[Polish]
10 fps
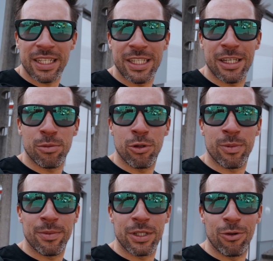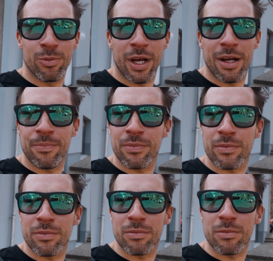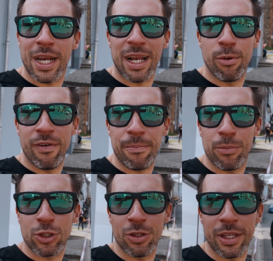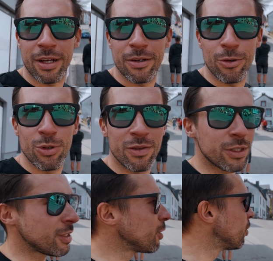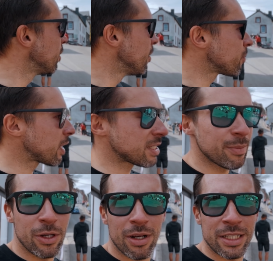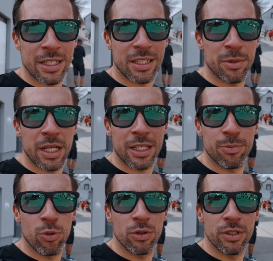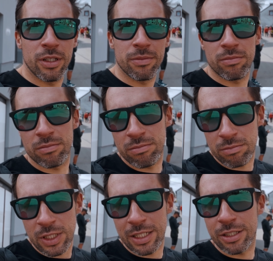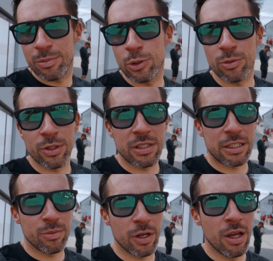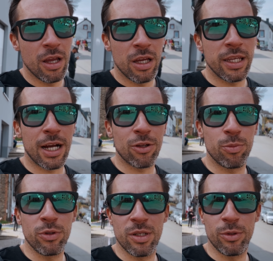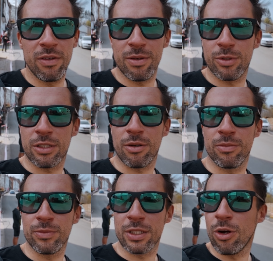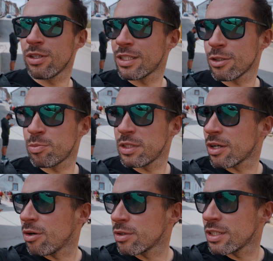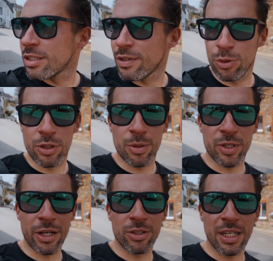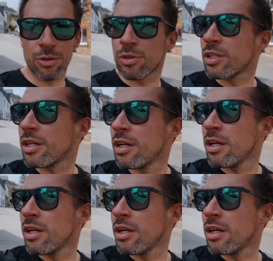10 minut ma być kolumna reklamowa, początek ogólnie wyścigu, a sami kolarze jeszcze myślę jakieś pół godziny 40 minut. Może zobaczymy, jak to pójdzie, bo nie wiem, czy są zgodnie z rozpiską gdzieś według szybszego czasu, czy,